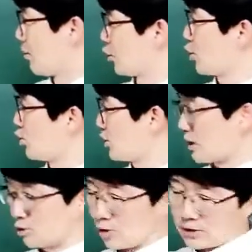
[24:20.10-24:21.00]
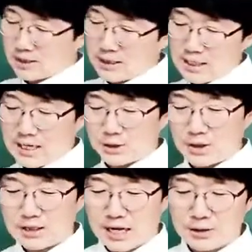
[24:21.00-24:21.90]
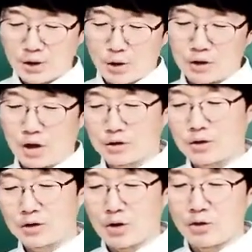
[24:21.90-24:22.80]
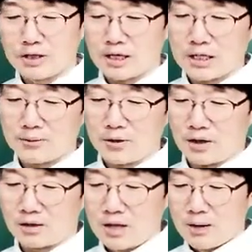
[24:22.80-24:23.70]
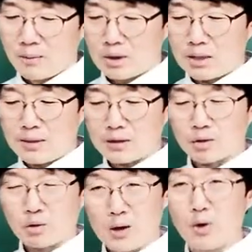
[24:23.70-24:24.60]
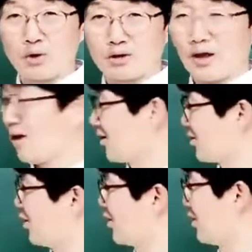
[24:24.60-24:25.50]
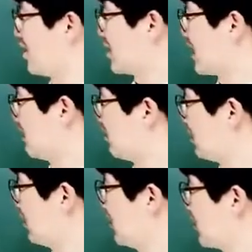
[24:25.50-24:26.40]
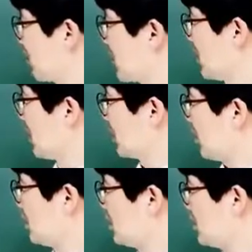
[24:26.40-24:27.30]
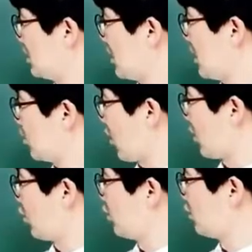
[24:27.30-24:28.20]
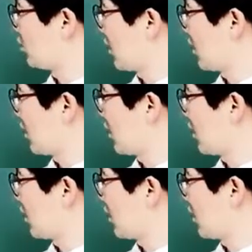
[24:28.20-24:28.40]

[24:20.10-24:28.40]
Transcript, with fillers: 보통 우리가 술 생각이 간절하게 나는 경우는 어떤 경우를 얘기하냐면 뭔가 막 괴로울 때, 그죠? 그러니까 이 부분은 현실의 괴로움